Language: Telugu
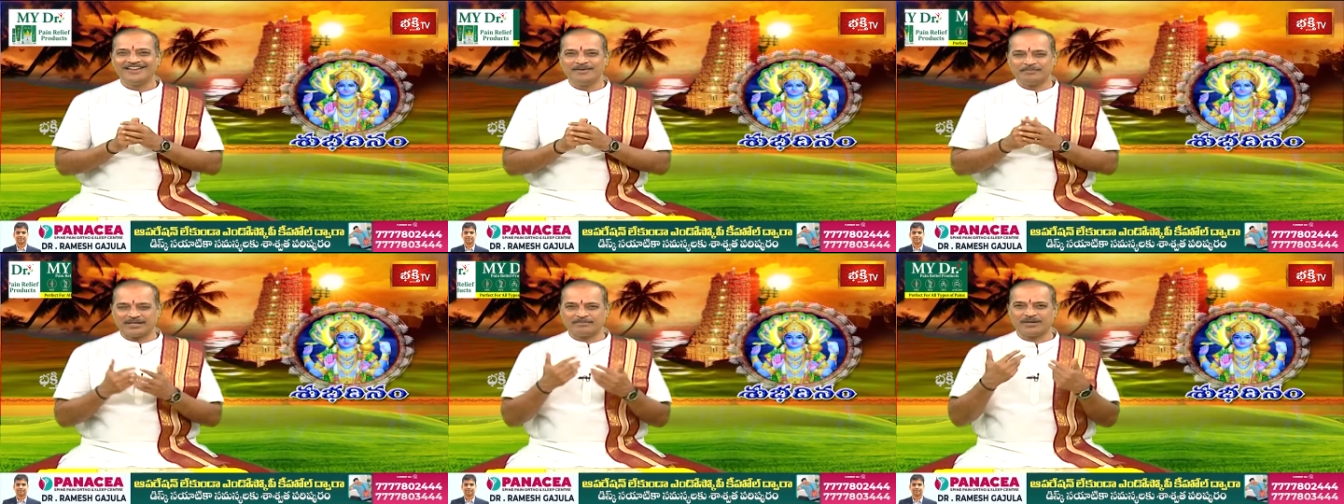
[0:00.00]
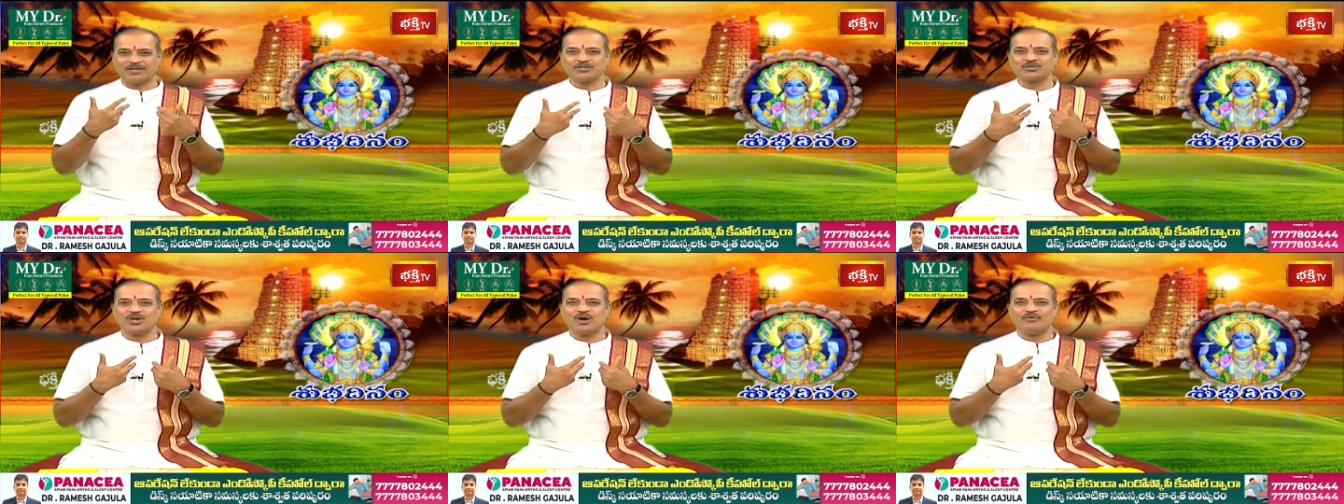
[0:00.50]
మన
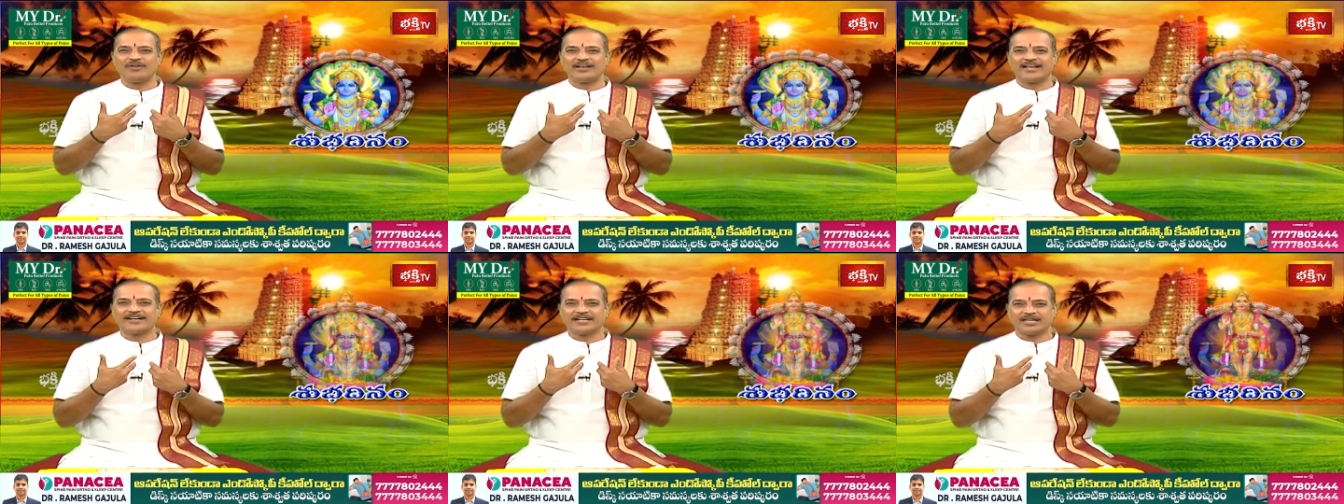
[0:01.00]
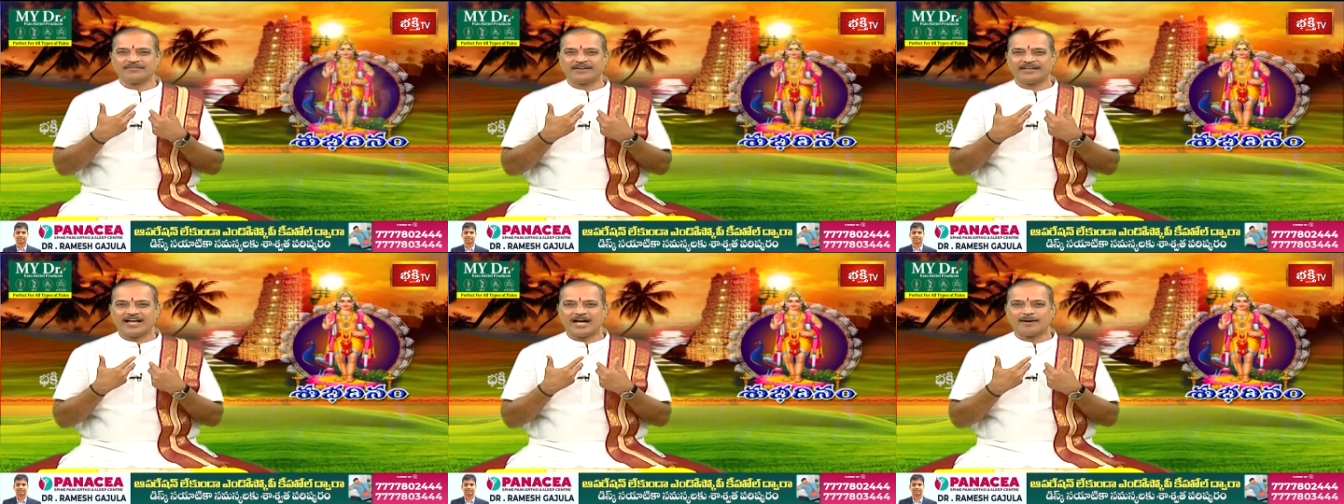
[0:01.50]
మనస్సులో
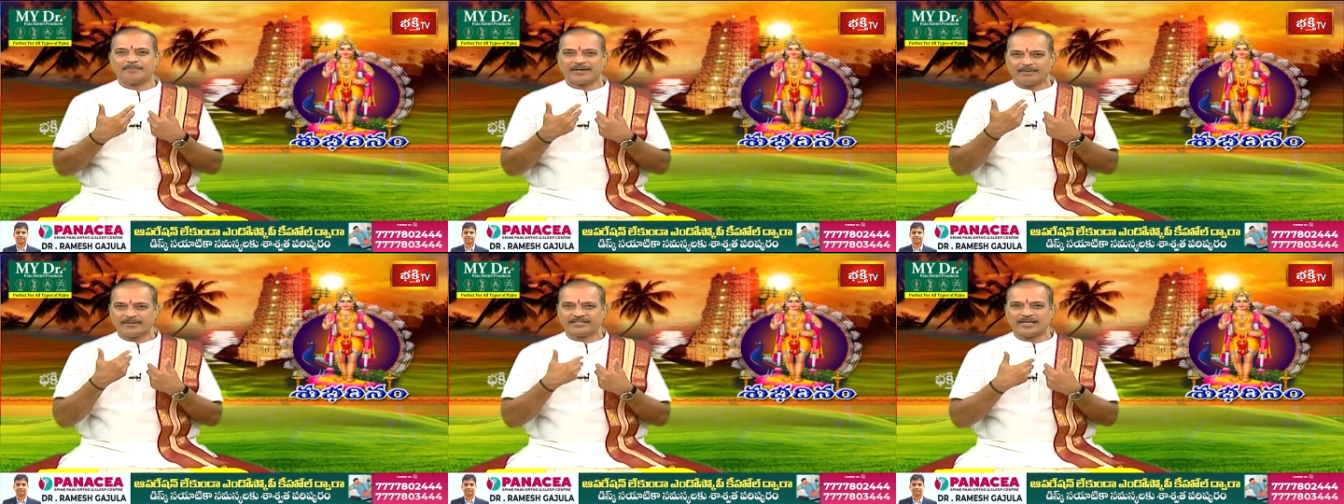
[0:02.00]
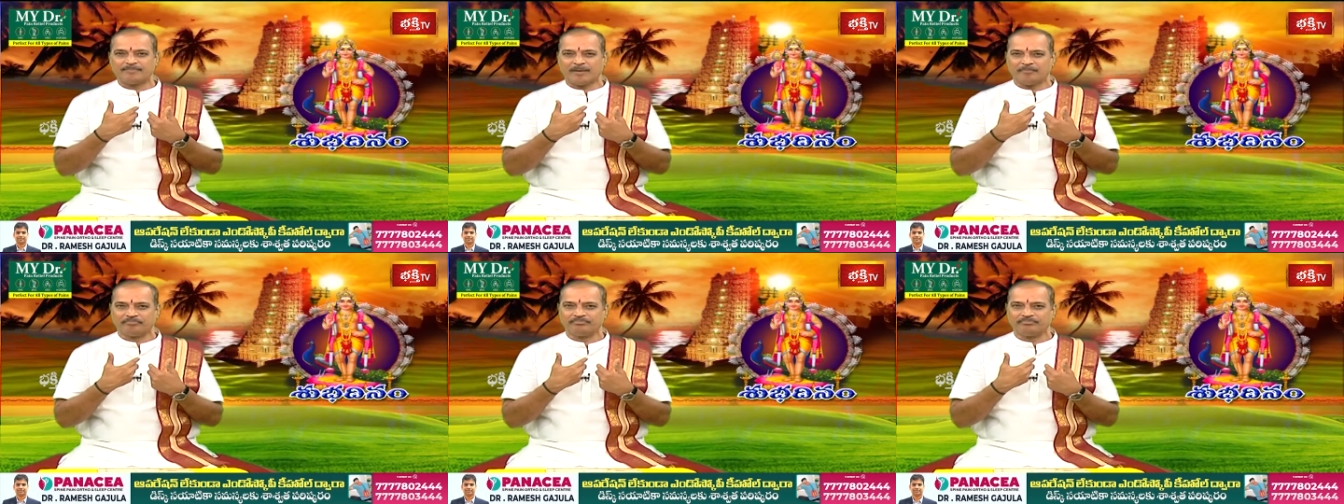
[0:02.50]
వెలిగేటటువంటి ఆ పరమదీపం